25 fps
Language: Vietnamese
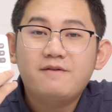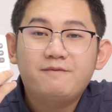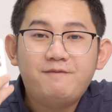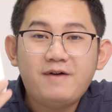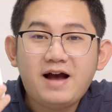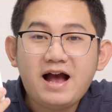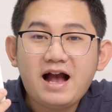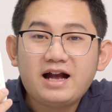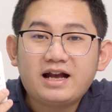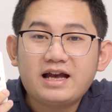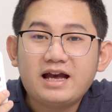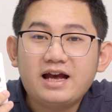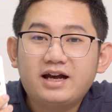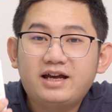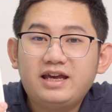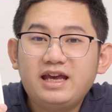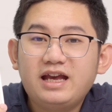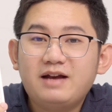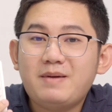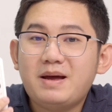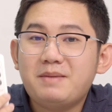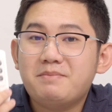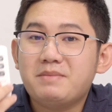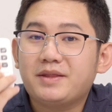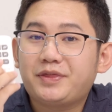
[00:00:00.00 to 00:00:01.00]
Và kể khi
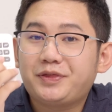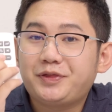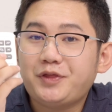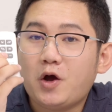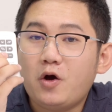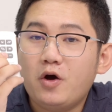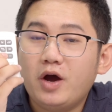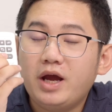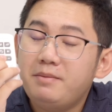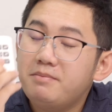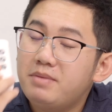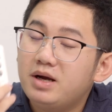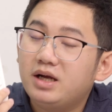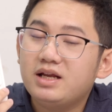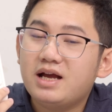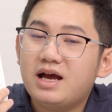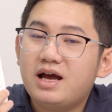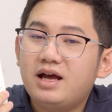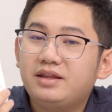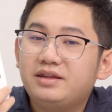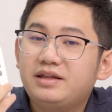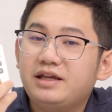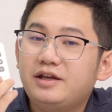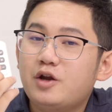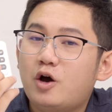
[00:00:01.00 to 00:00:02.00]
các bạn bật to hết mức
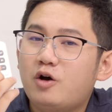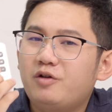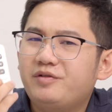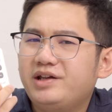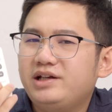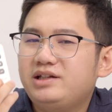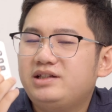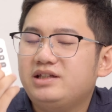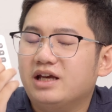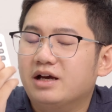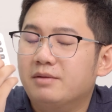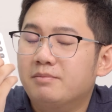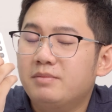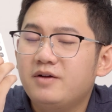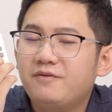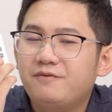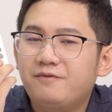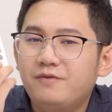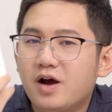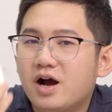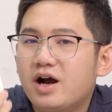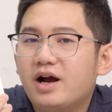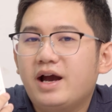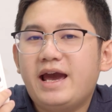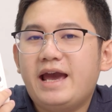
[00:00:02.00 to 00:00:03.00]
nhá thì nó sẽ chỉ ở mức
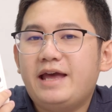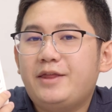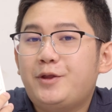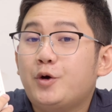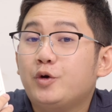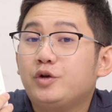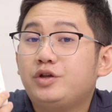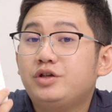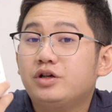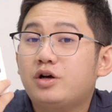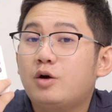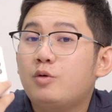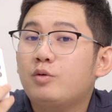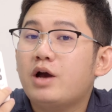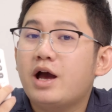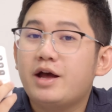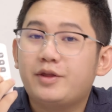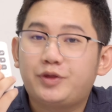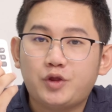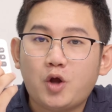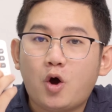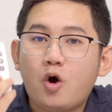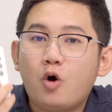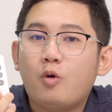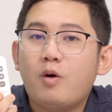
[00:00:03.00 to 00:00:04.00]
vừa nghe thôi chứ không hề
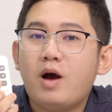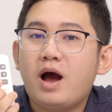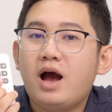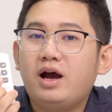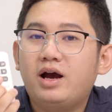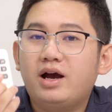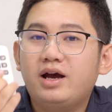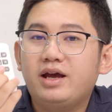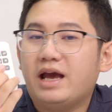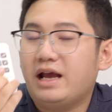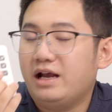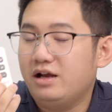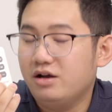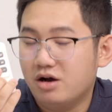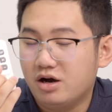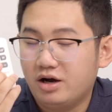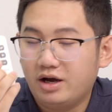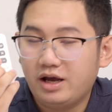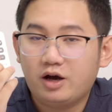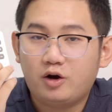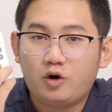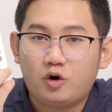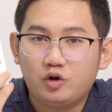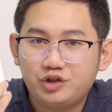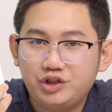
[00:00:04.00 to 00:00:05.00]
to quá gây ảnh hưởng
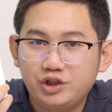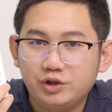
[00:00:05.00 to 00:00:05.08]
hay khó